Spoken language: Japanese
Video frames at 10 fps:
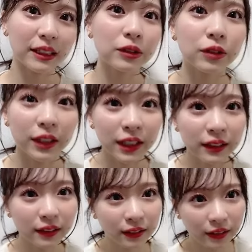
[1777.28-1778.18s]
そうね
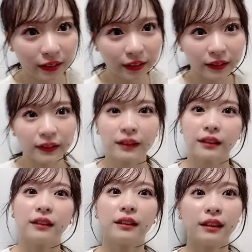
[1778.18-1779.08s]

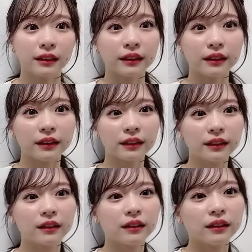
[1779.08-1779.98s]
確かに
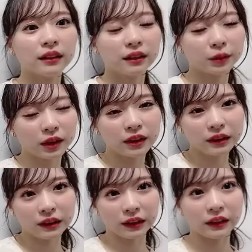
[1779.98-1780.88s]
ああでもいつ
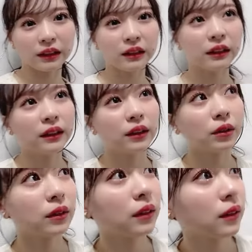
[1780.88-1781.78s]
から配信してないんだろう